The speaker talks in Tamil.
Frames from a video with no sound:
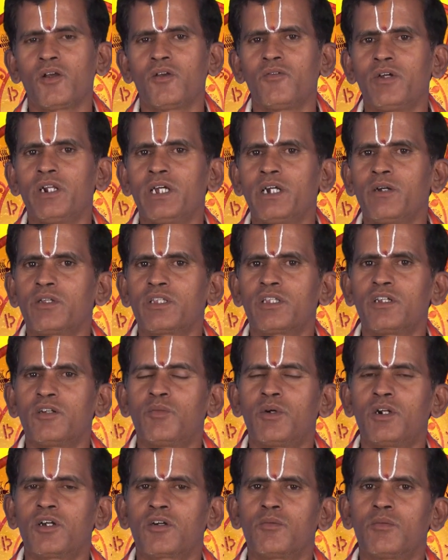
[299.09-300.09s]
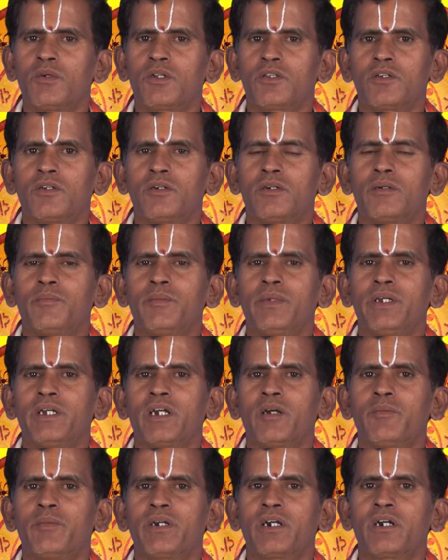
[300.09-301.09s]
வெளியுலகத்தில் பழகும் பொழுது மிக
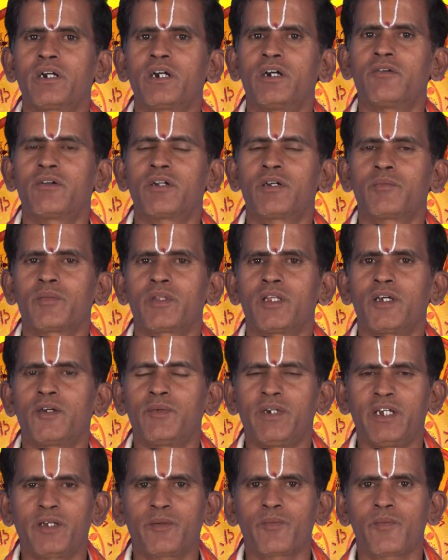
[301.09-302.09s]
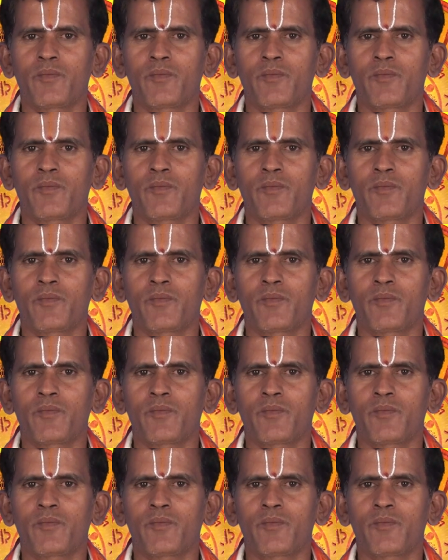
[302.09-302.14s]
மிக கவனம் தேவை